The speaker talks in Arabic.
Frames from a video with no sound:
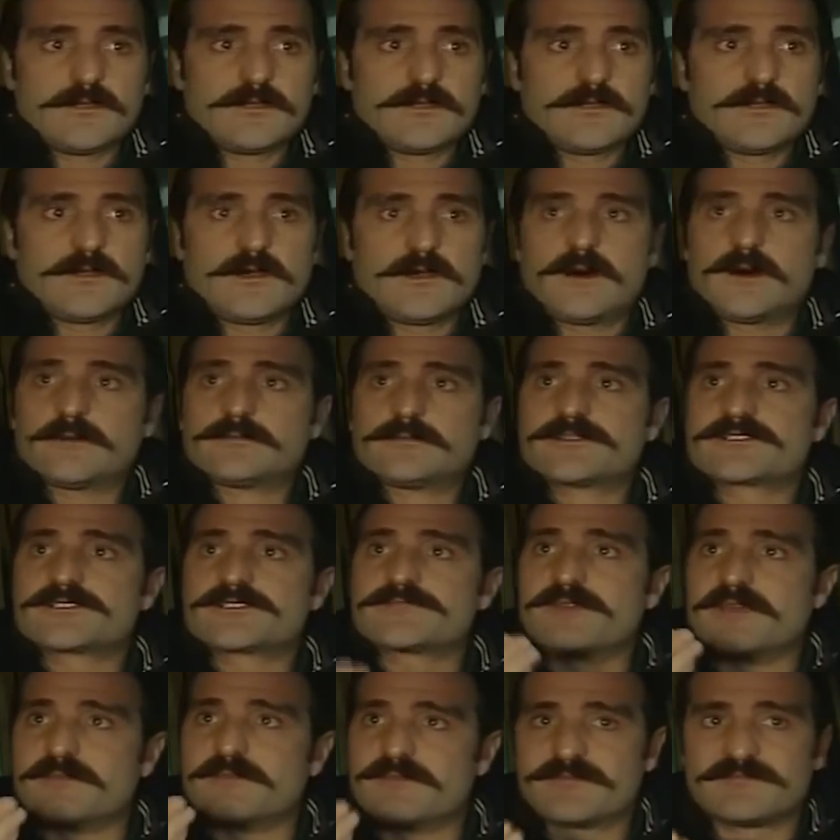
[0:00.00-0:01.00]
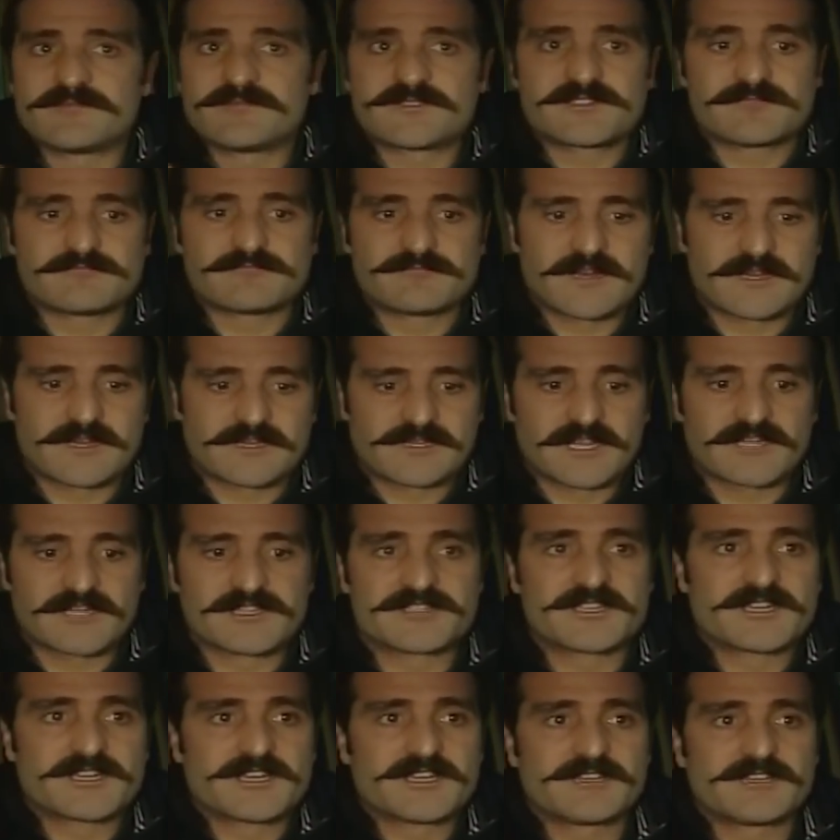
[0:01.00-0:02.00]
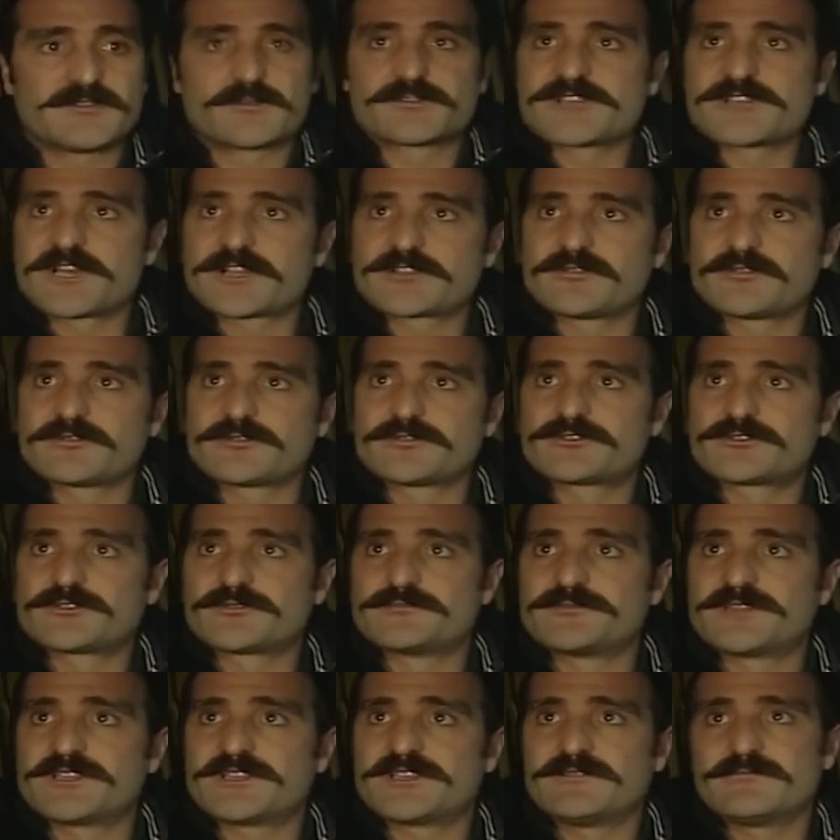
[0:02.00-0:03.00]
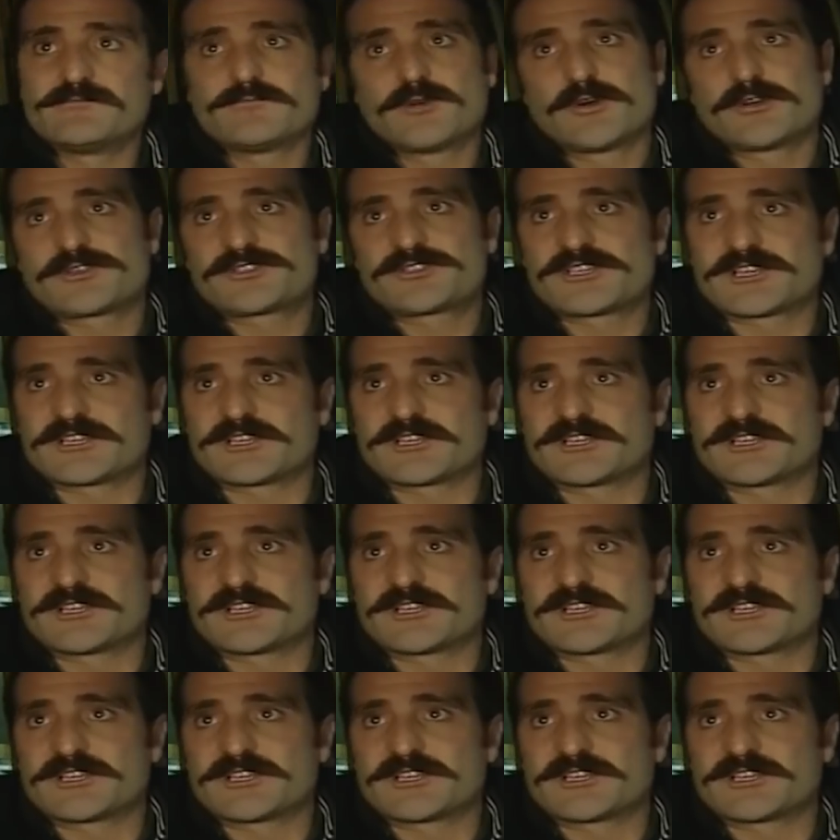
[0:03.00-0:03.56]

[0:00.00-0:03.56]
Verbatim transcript: أنت متأكدة؟ بعد قبل شوية قلتي نسيت الطباخ عالق طلع